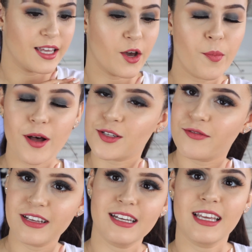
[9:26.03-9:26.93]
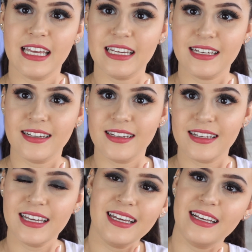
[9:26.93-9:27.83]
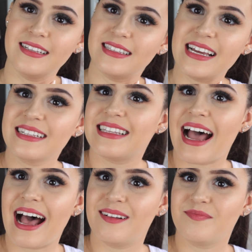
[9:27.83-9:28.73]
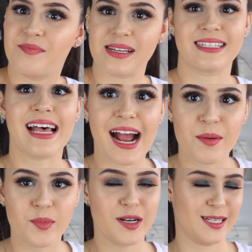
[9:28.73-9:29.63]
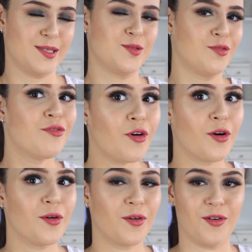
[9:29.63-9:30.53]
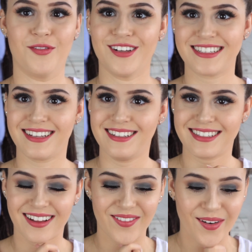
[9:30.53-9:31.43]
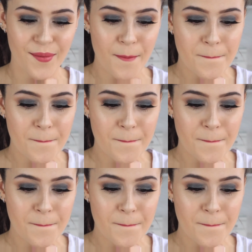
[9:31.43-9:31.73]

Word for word: que eu posso vir aqui e tentar passar por esse sufoco com vocês, tá bom?